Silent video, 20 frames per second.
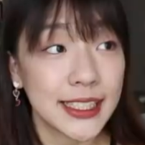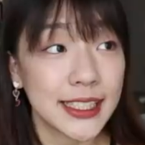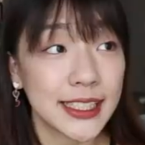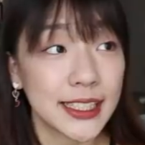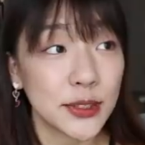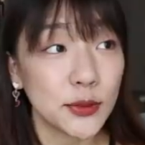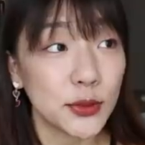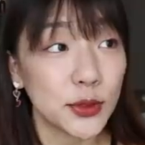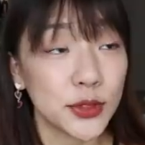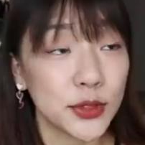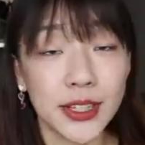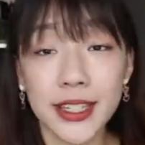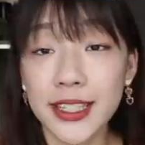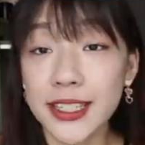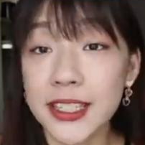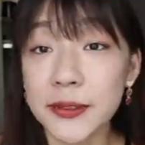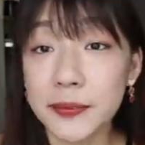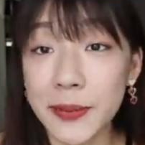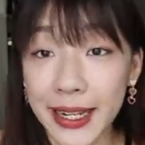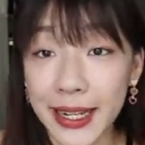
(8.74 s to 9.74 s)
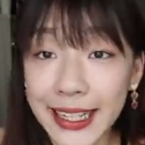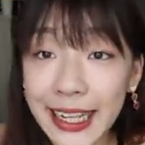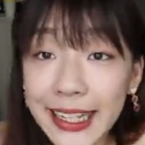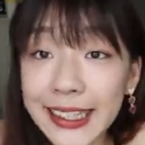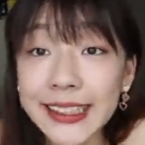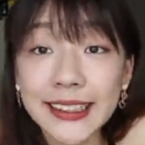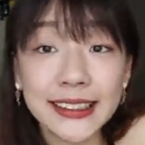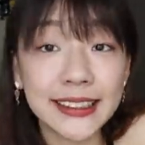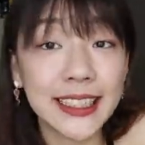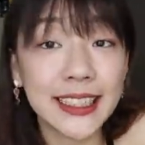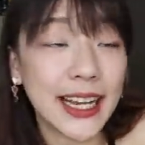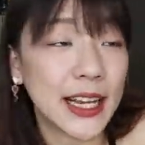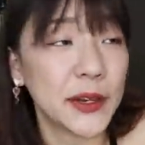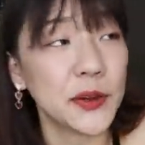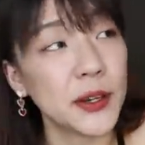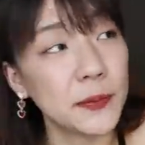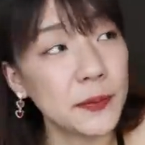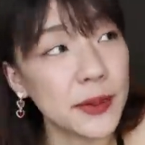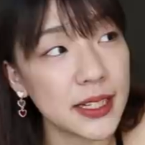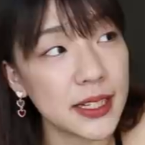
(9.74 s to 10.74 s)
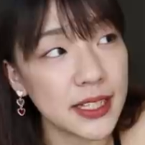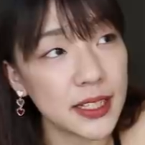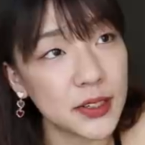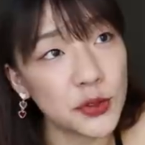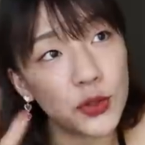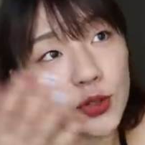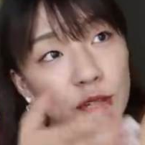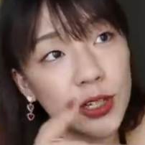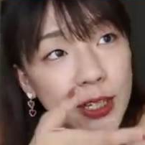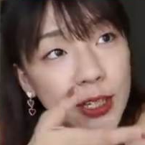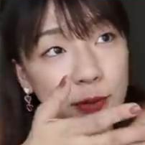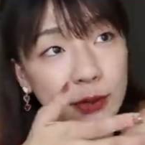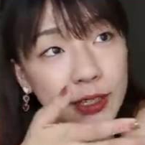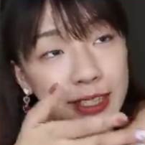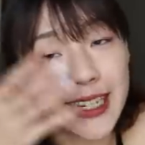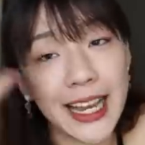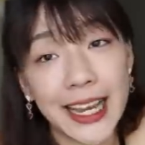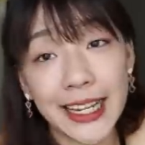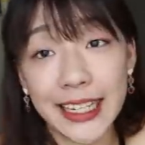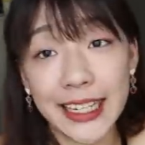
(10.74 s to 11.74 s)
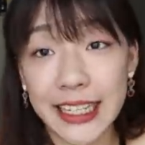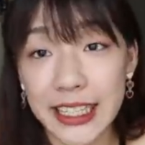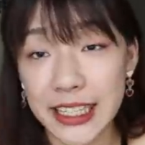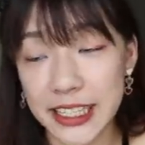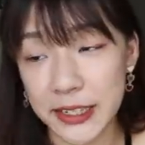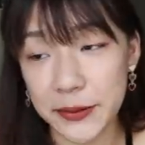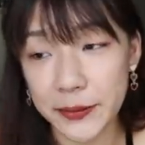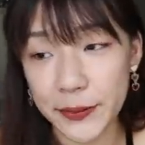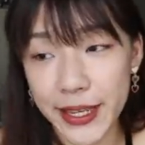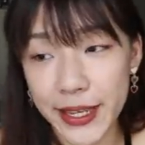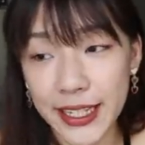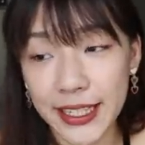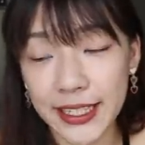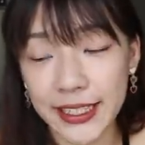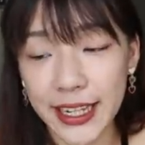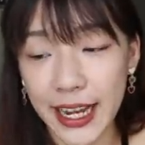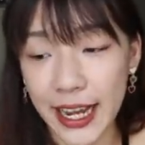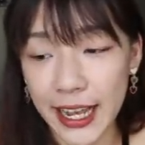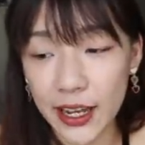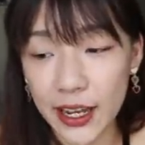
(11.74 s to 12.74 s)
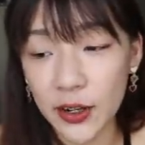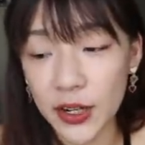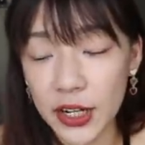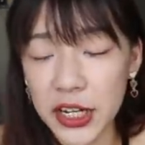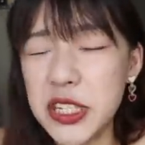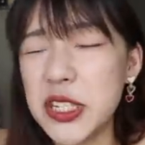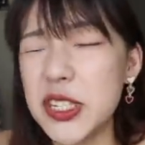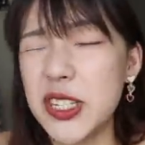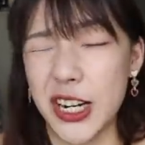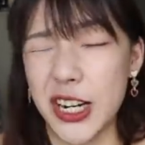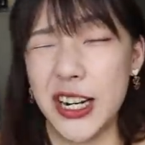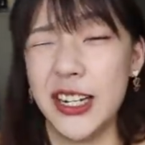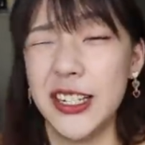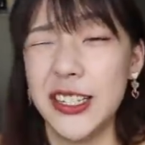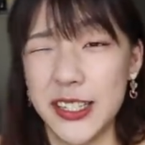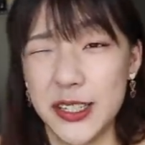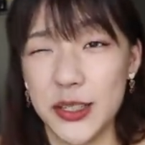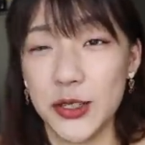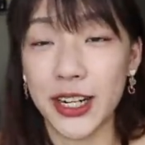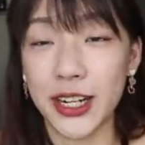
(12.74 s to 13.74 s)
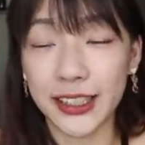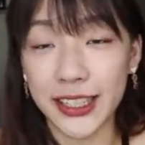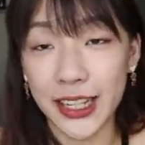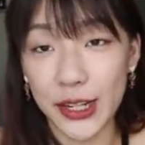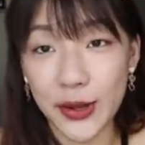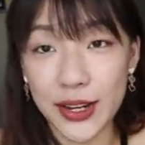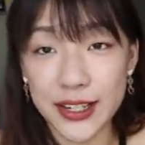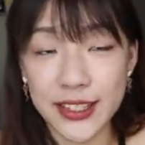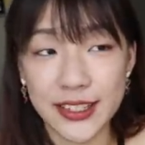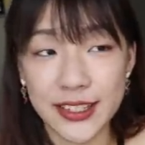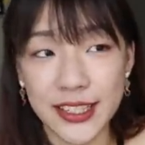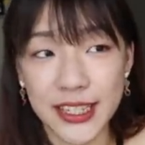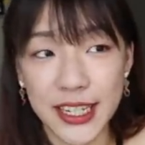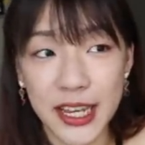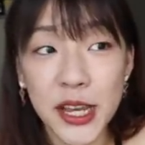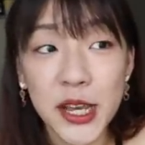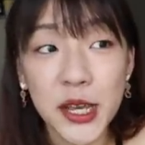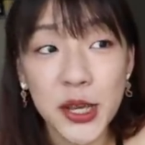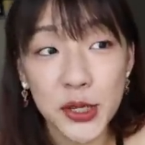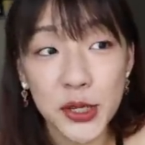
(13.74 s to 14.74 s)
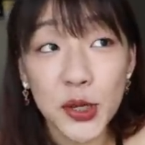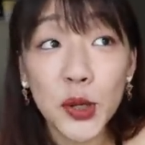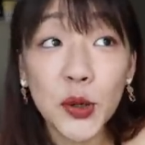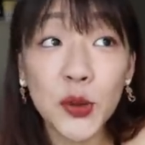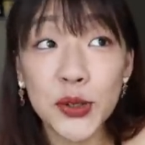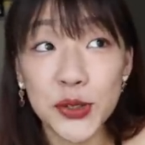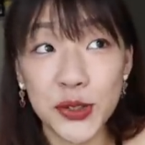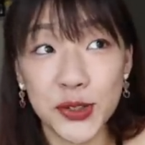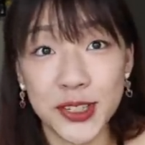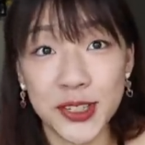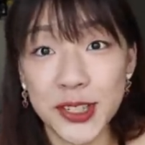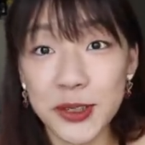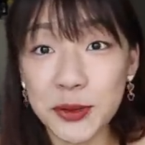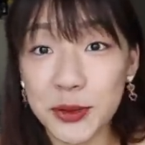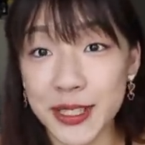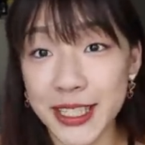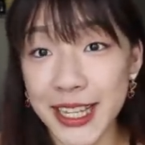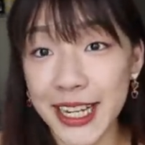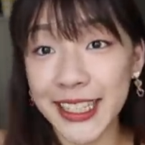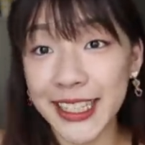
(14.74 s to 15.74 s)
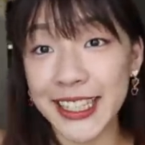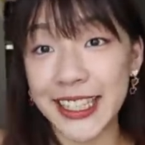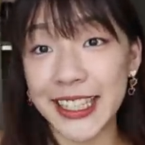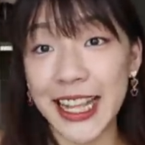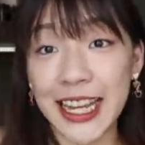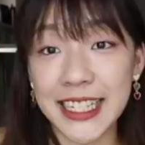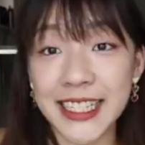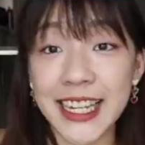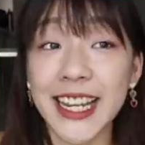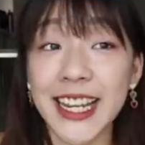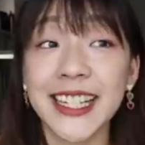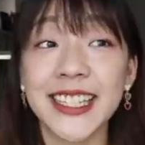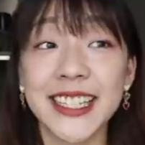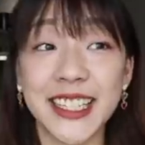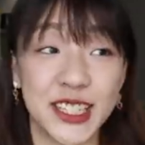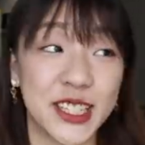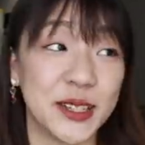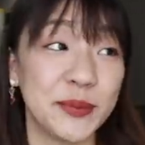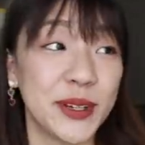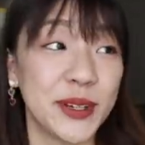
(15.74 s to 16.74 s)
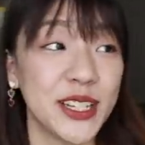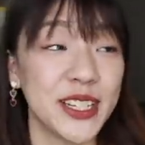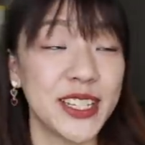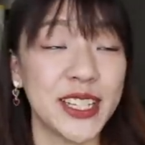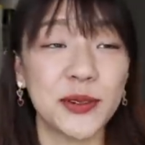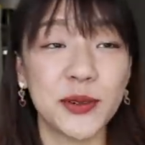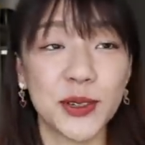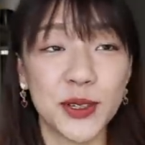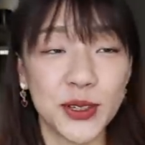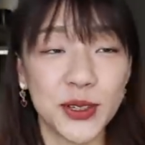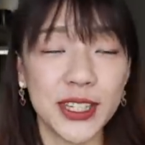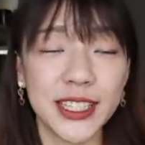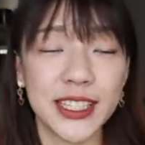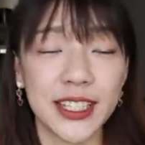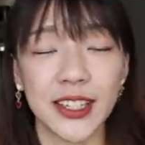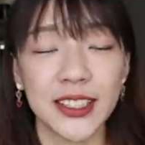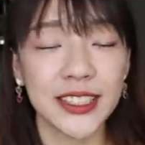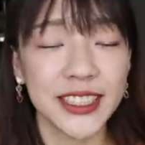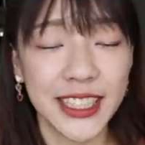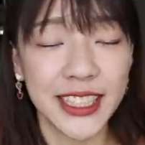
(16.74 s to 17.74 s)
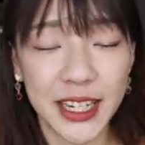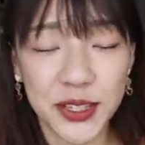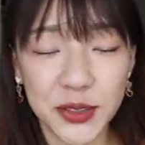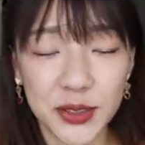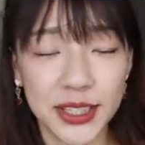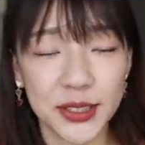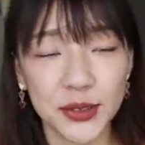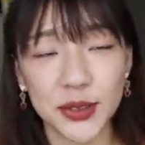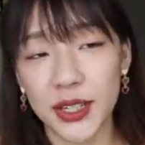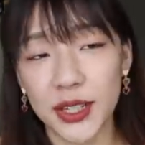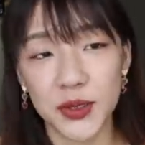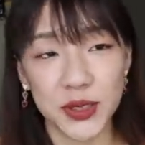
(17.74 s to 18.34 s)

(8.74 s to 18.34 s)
其实我觉得是蛮难得的啦，因为毕竟距离我下一个里程碑可能还要很长很长的一段时间，又或许是我在抵达下一个里程碑之前，我就会早上起来说算